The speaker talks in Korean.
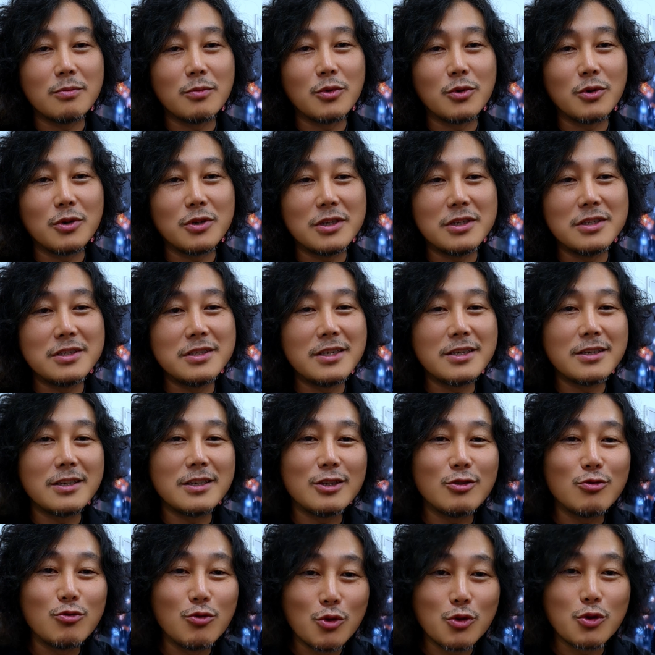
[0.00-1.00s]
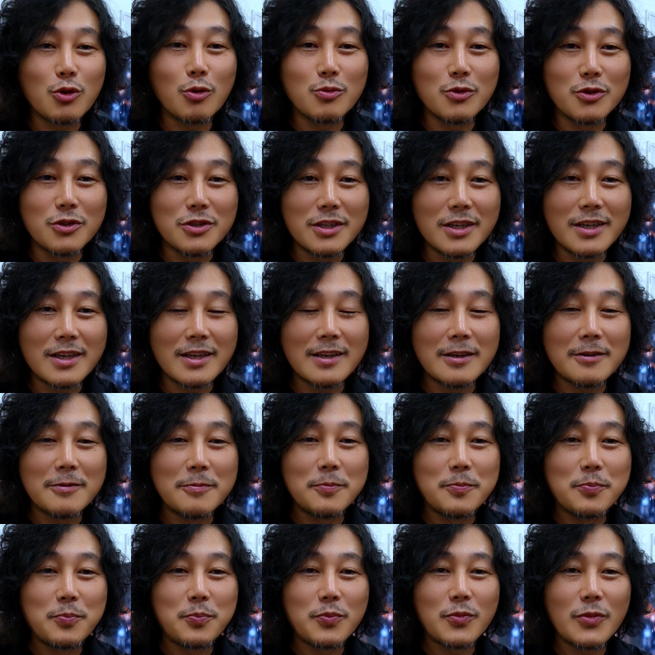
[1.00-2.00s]
뭔가 인생을 이룬 것도 없는데
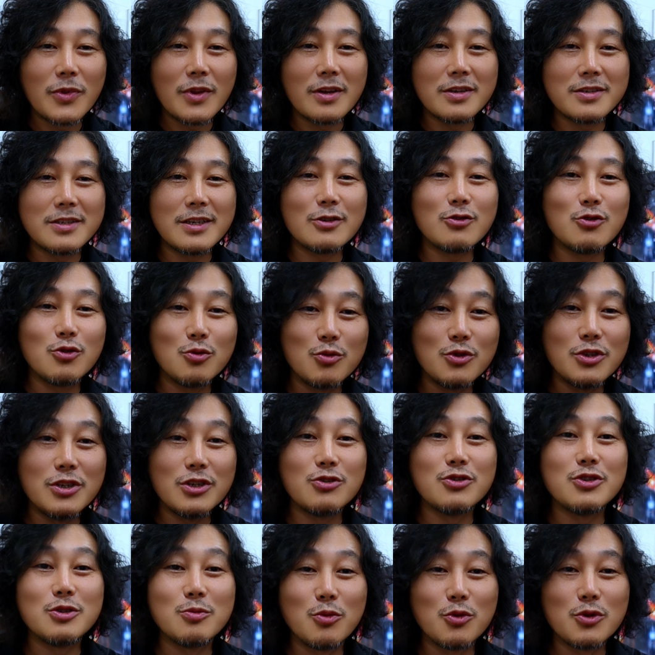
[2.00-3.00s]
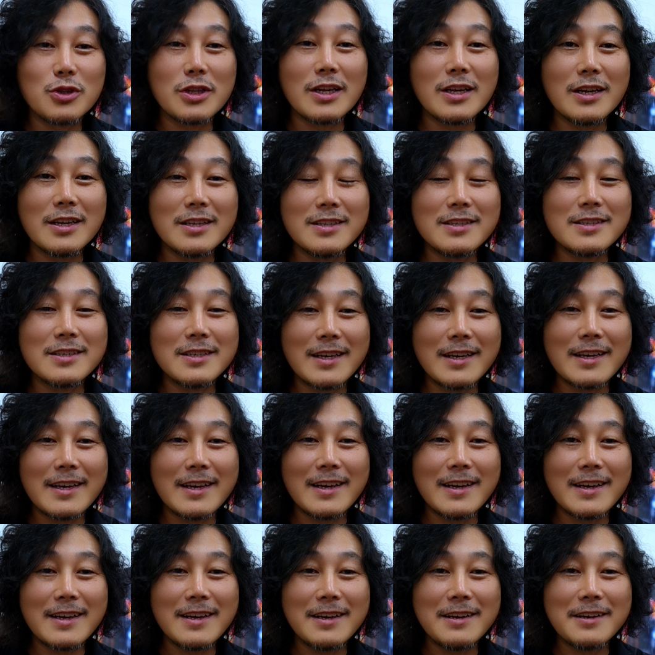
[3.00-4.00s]
제 꿈을 이루지 못한
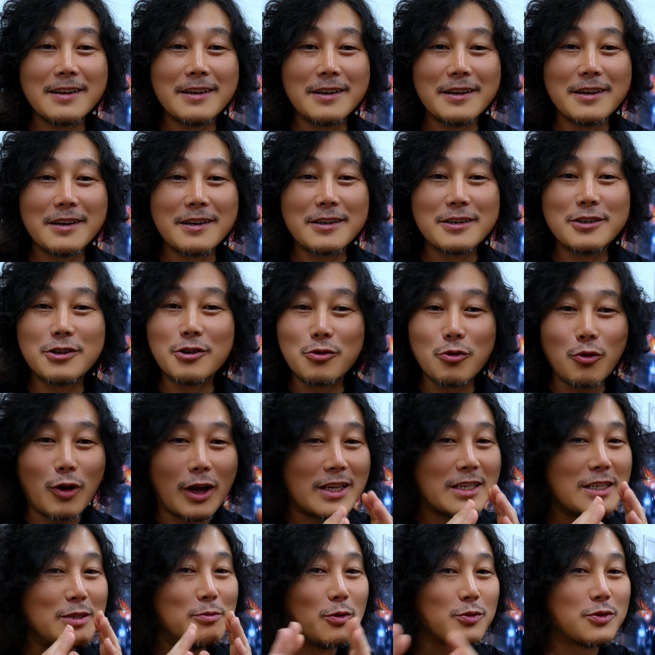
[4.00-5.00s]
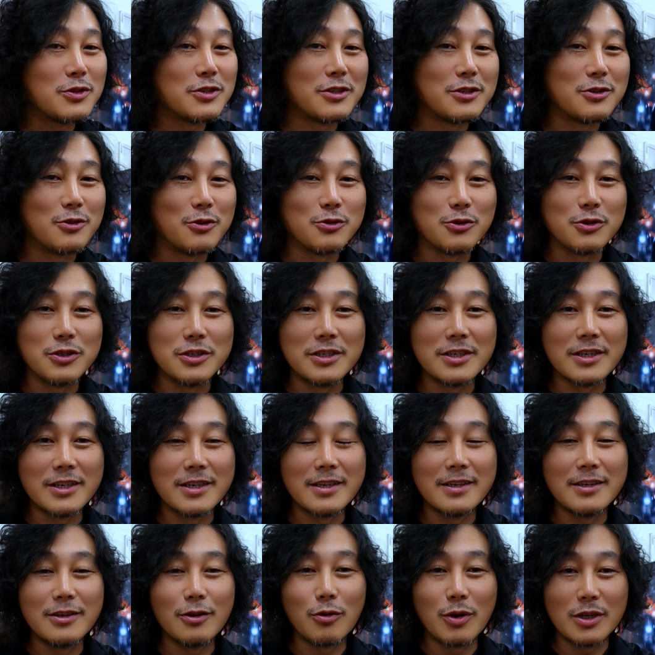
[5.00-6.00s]
채 어, 그건 관심이 없어지는 거죠. 이제
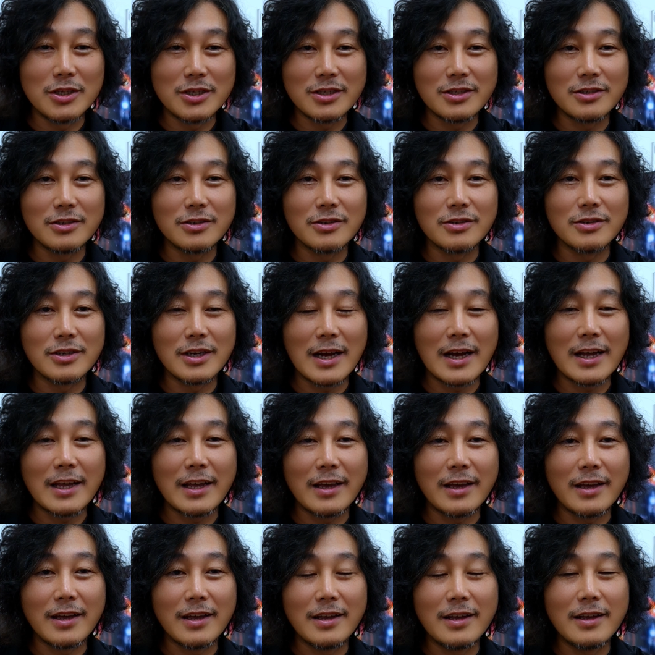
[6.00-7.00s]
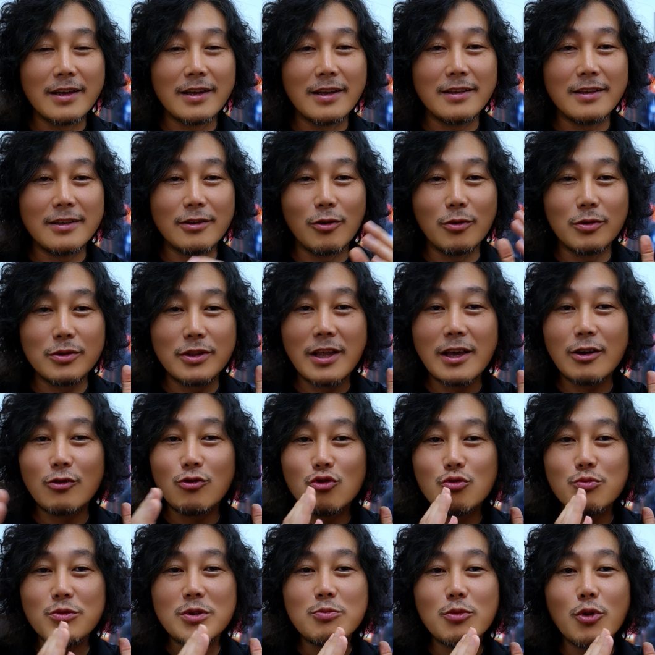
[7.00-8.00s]
영화 찍는 거는 아예 영, 내
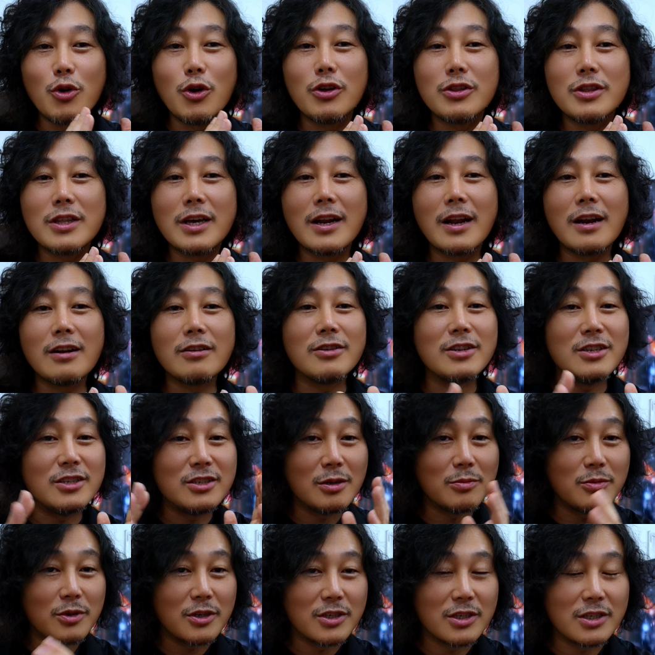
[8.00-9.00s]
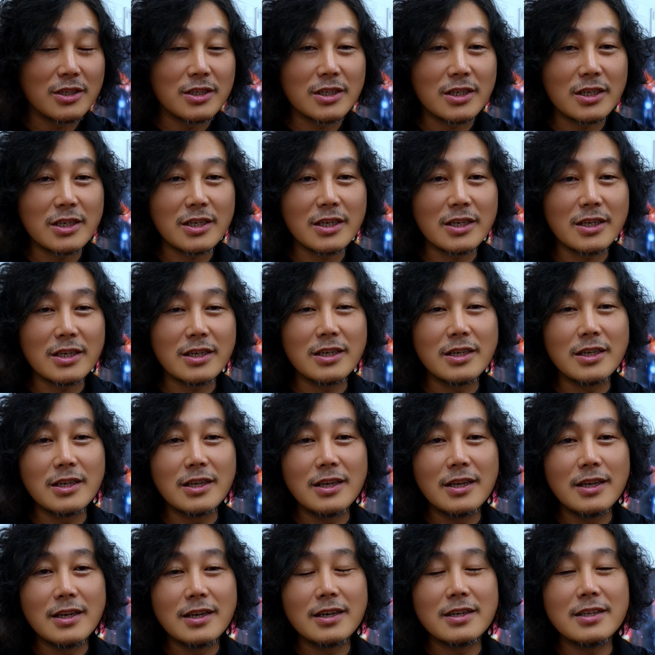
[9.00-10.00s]
꿈이 뭐였다라는 걸 잊어버린 채
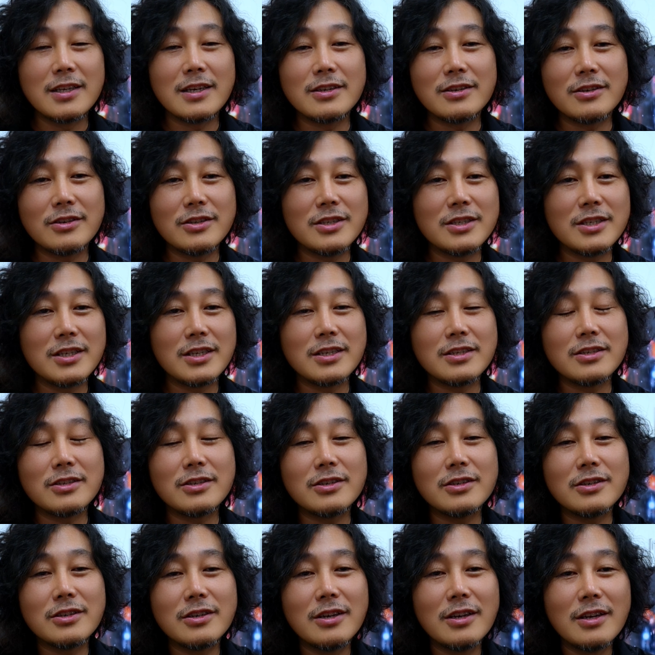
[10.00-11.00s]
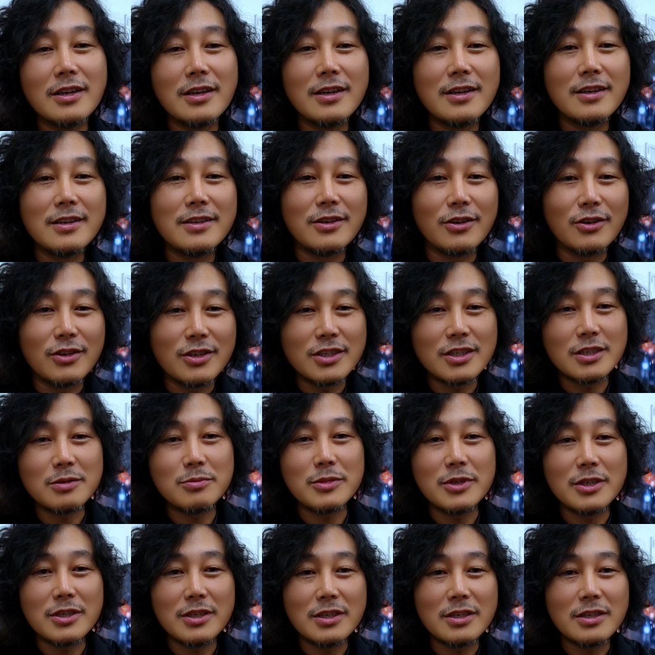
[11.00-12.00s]
그냥 현실에서
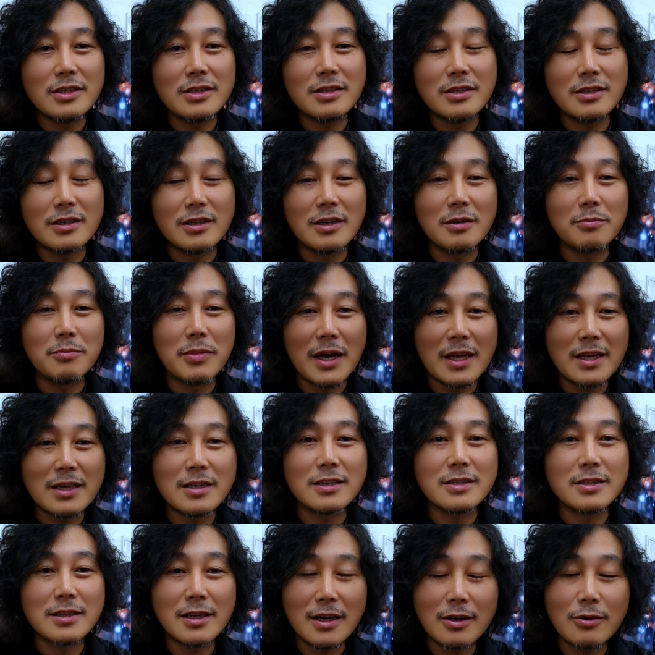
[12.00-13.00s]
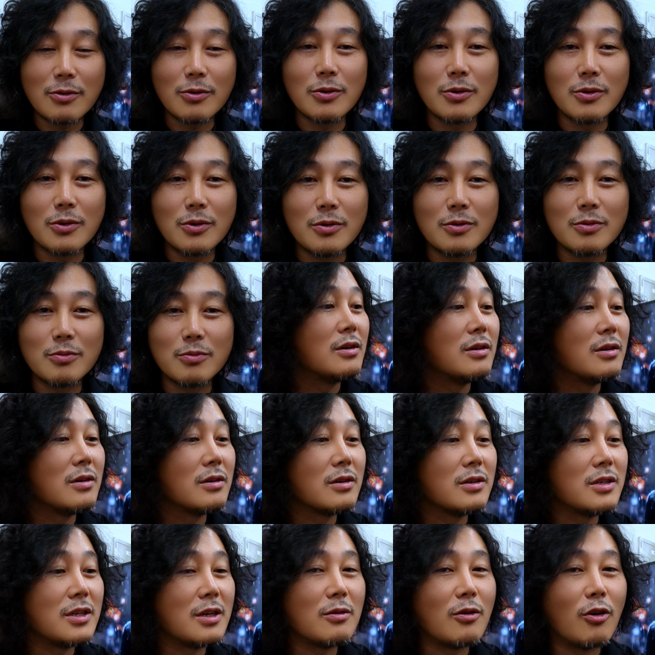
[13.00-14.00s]
열심히 어, 바이크 타고 어,
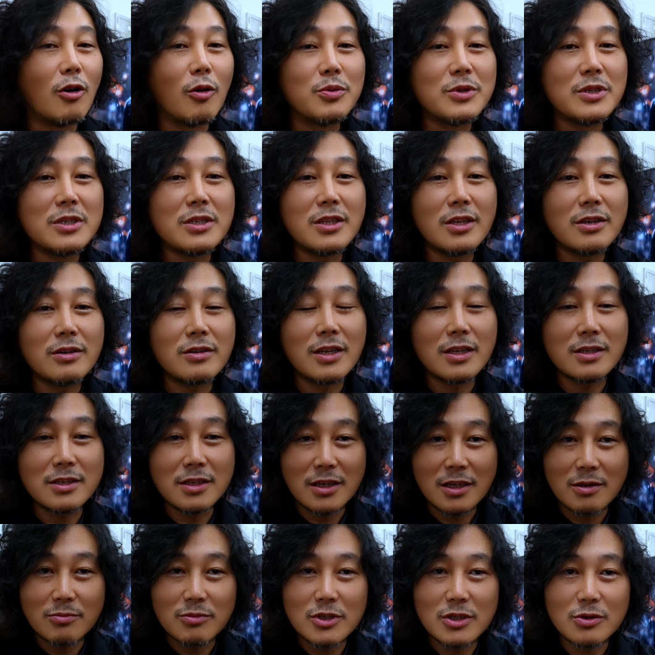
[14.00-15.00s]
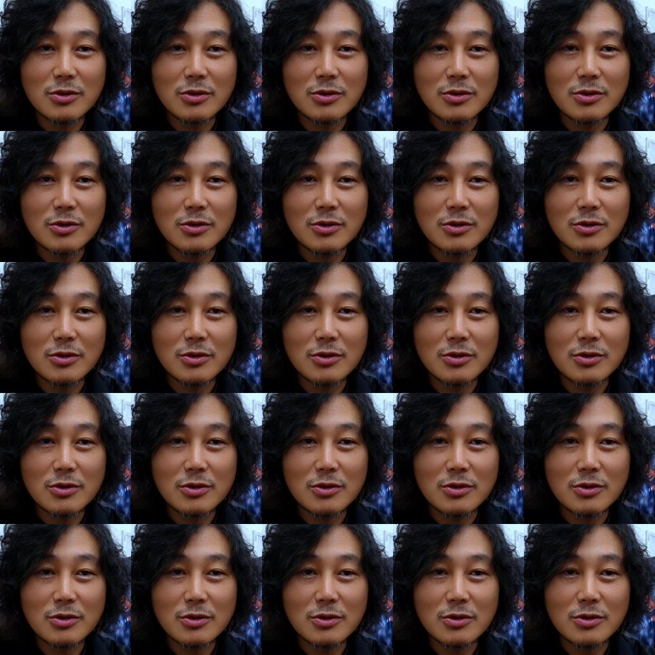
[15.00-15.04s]
그냥 없이 태어난 사람